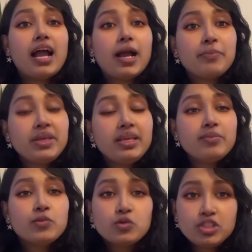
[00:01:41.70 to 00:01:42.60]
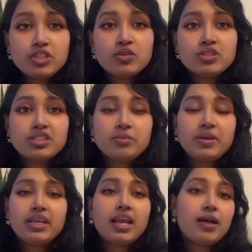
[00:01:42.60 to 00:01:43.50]
আমি মুন্সীগঞ্জের
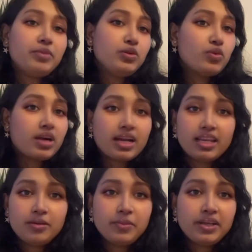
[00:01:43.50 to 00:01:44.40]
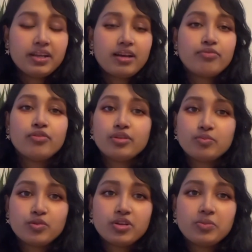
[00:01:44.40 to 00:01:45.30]
মেয়ে আমি নোয়াখালীর মেয়ে না
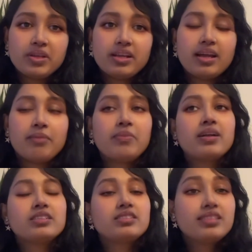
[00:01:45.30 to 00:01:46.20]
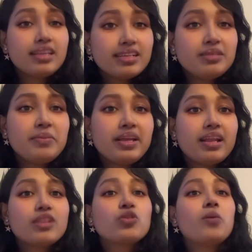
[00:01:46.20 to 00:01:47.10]
ফরিদপুরের মেয়ে না বাট সিলেটি মেয়ে
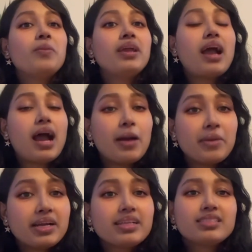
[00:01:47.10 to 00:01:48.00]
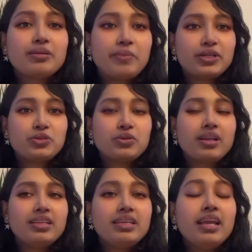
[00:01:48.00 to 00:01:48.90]
না তবে আমার কাছে
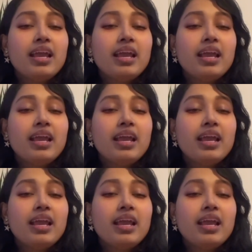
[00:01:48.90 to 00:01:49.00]
পার্সোনালি